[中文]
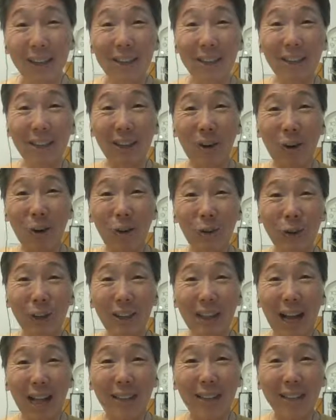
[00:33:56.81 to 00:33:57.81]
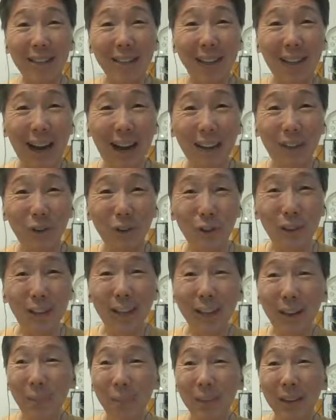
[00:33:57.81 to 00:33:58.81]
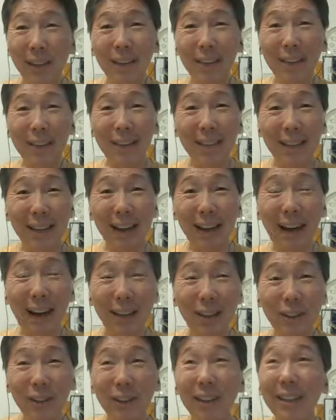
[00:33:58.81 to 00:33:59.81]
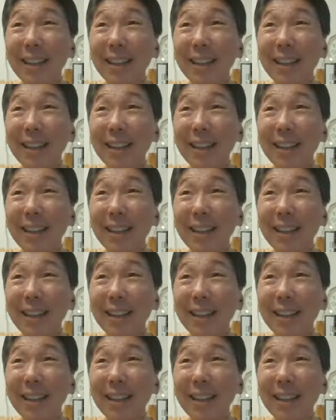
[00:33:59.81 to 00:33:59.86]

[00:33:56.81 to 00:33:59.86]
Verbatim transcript: 自己空军打自己的海军，自己的海